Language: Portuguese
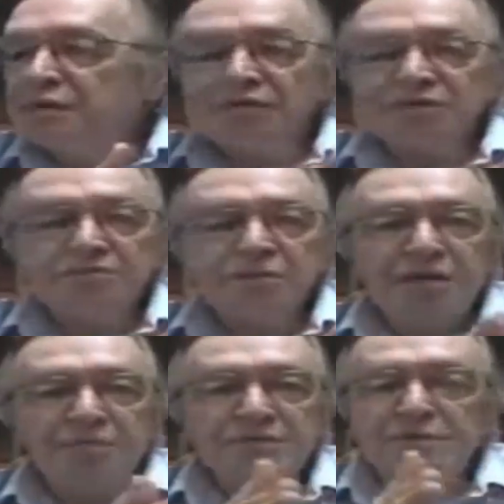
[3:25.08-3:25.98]
Agora, você
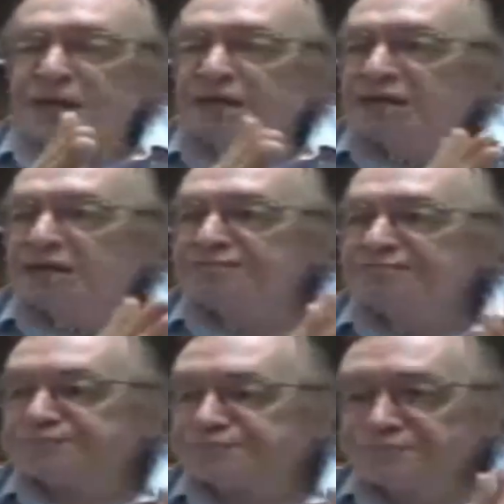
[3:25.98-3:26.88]
pega, por exemplo, a, a,
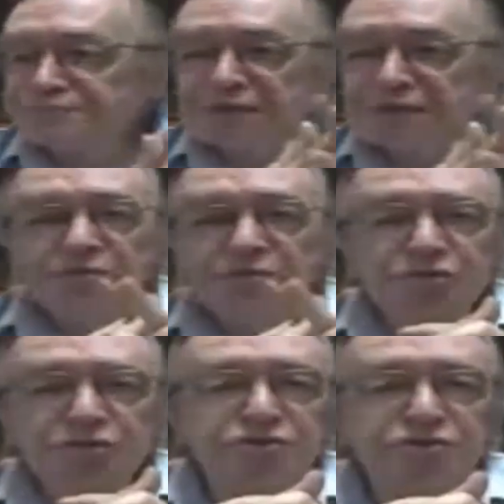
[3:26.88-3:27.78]
dizer,
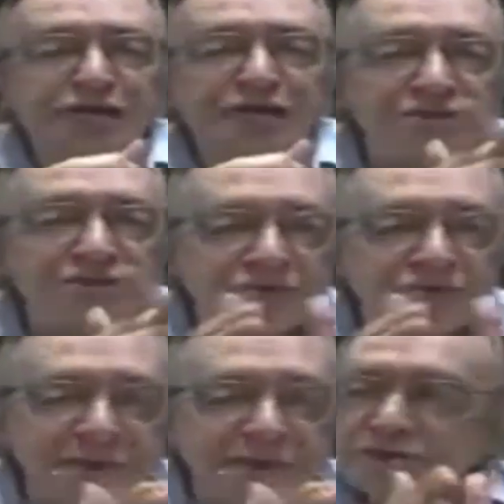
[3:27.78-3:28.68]
num dicionário, se
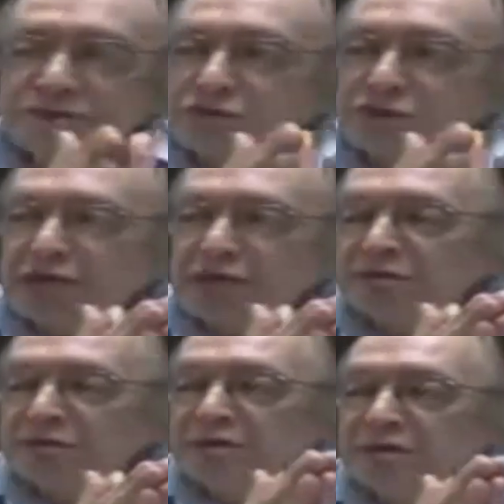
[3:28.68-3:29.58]
você pega um dicionário,
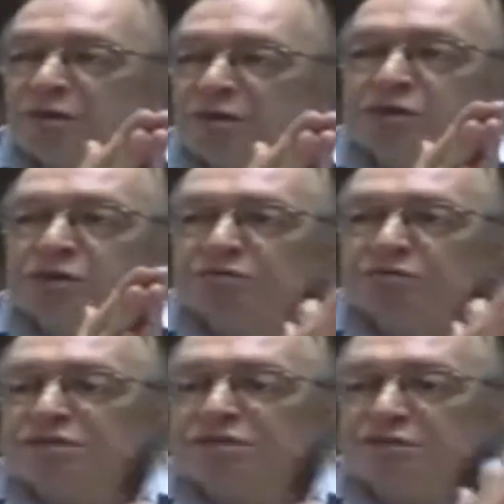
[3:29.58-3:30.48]
o que é o
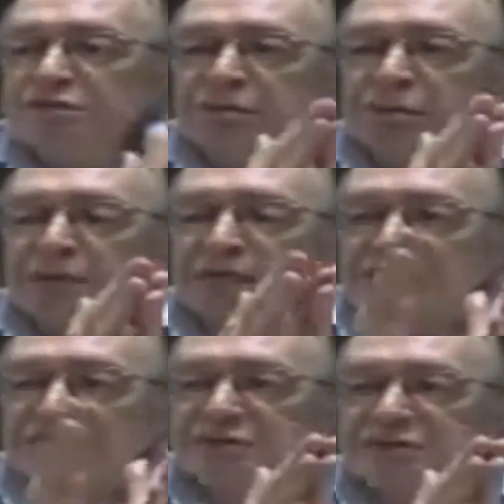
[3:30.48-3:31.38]
sentido de uma
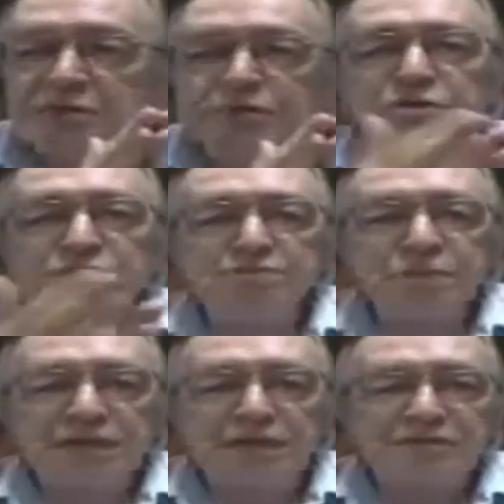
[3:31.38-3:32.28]
palavra? São outras
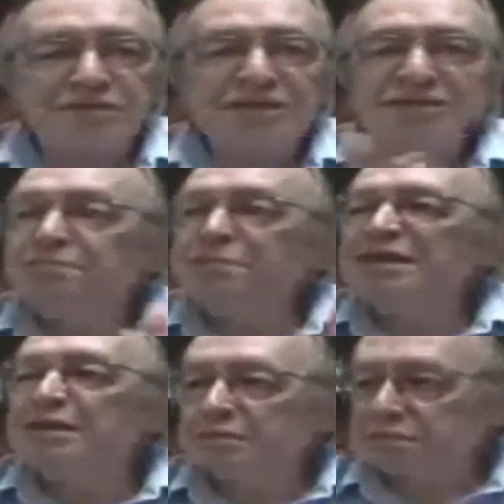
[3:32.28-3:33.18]
palavras que a
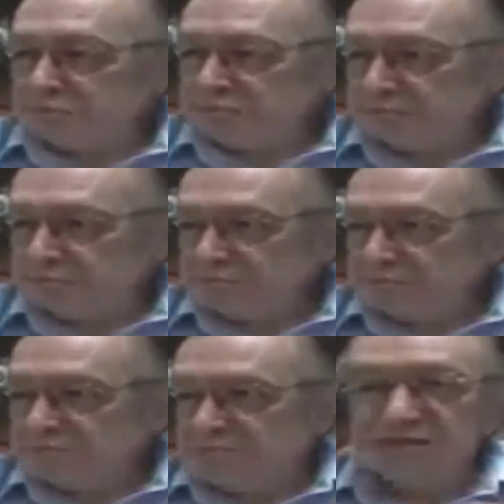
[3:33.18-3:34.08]
explicam.
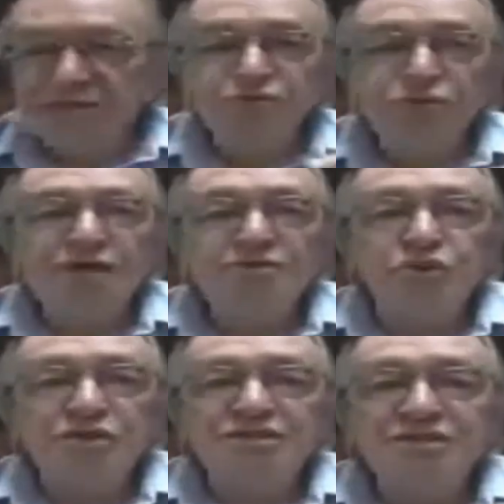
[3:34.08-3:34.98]
Mas isso é
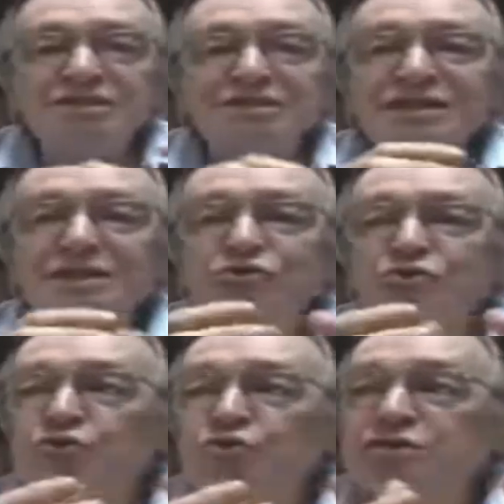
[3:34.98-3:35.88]
só assim
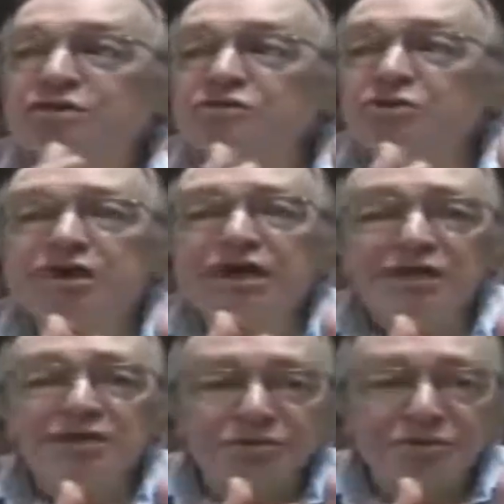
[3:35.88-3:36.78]
dentro do
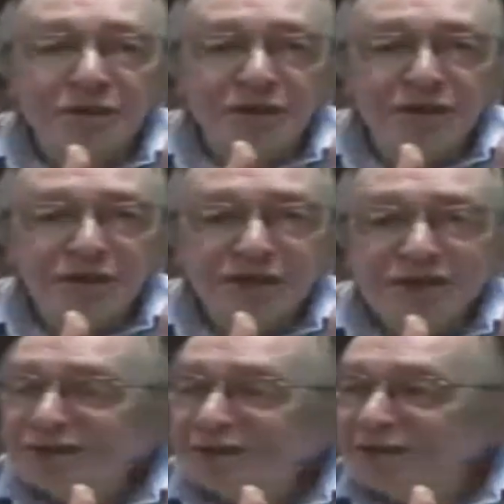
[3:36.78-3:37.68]
dicionário. É?
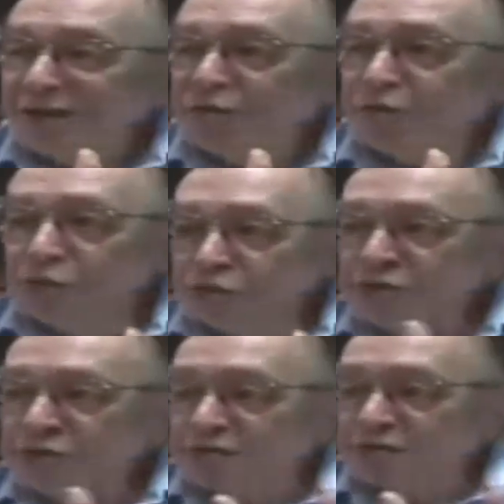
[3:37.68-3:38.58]
No
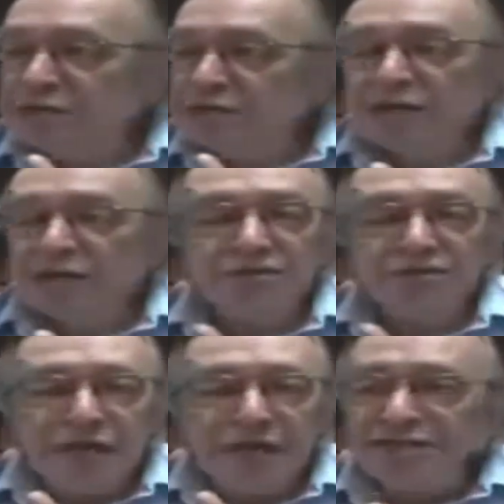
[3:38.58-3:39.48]
uso real da linguagem
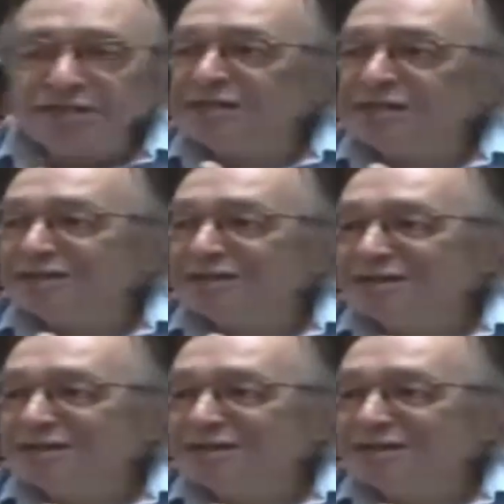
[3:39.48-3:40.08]
não é assim.